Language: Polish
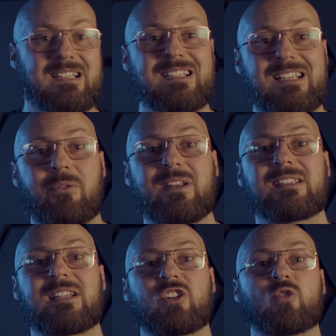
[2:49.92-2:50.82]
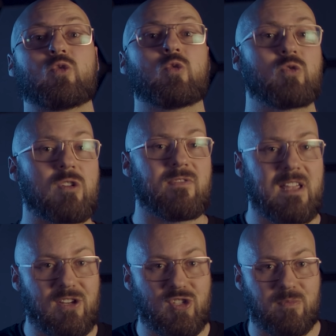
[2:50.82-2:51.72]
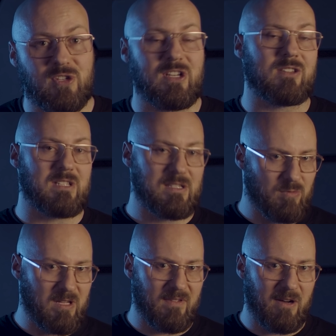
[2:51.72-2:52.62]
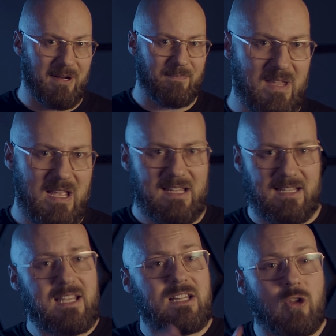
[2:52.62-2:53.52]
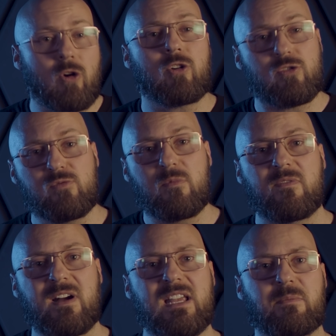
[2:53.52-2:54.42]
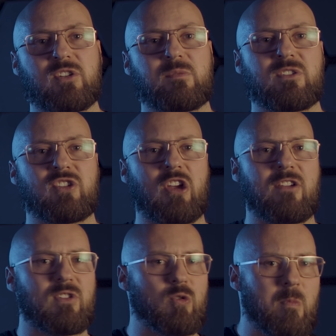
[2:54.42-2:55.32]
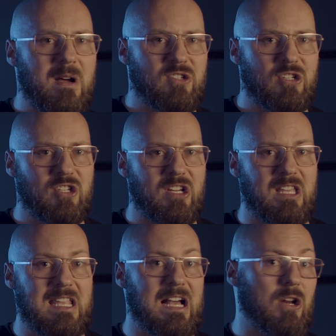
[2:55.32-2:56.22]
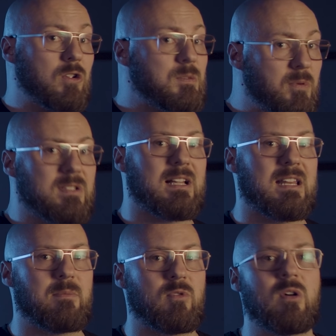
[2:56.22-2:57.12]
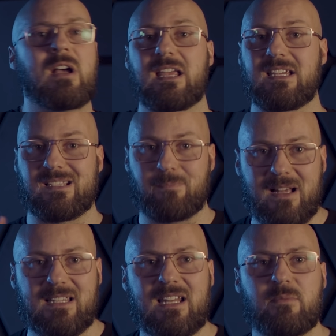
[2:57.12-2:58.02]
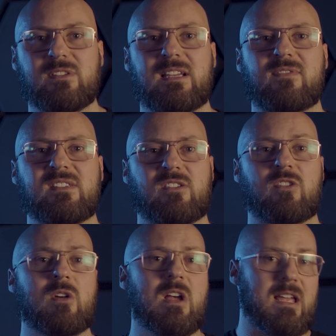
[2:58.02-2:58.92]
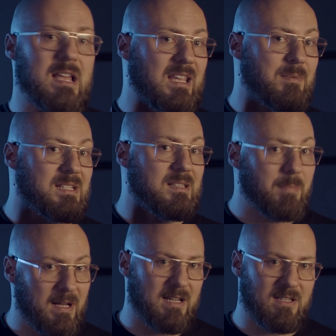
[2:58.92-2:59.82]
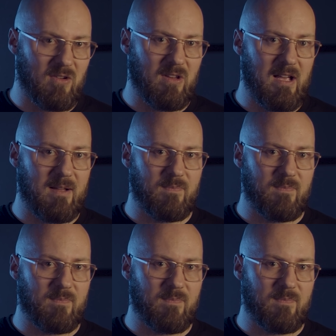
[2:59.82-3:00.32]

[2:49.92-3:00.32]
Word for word: zyskała na znaczeniu dużo większym niż na to zasługiwała. Taki tok rozumowania możemy dzisiaj wytłumaczyć dzięki rozpoznanemu i zbadanemu zjawisku, jakim jest pareidolia.